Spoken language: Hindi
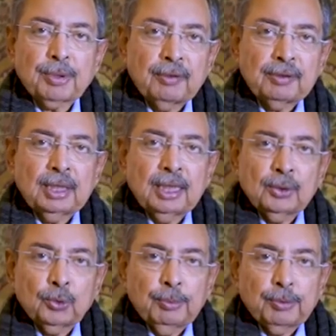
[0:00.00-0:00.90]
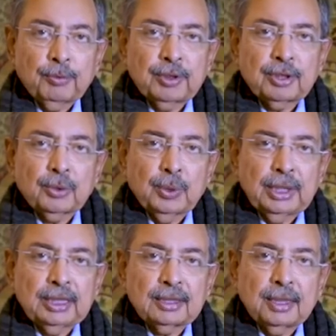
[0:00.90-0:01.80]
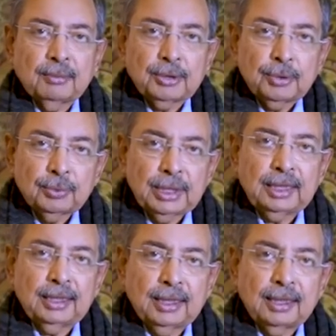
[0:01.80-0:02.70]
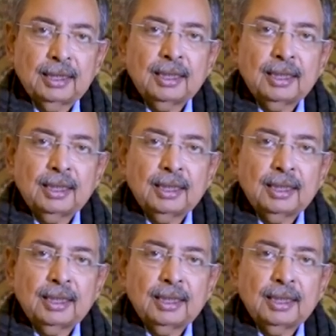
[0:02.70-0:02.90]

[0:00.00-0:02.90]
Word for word: प्रावधान कोई प्रोविज़न कोई इंतज़ाम क्यों नहीं है